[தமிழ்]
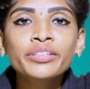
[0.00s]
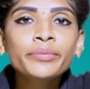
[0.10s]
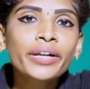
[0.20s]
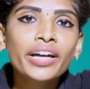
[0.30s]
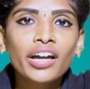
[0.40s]

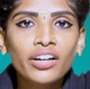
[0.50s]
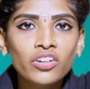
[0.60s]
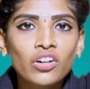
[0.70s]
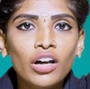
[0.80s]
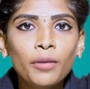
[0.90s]
திரும்புகிற
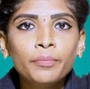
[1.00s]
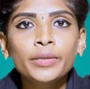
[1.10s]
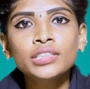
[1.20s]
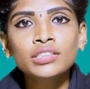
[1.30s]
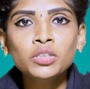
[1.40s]
இடம் எல்லாம்
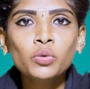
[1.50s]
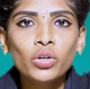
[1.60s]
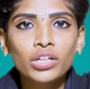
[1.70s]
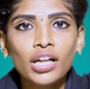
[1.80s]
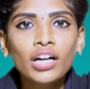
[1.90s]
பிரச்சனை
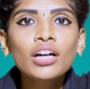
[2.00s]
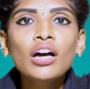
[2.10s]
ஓட்டின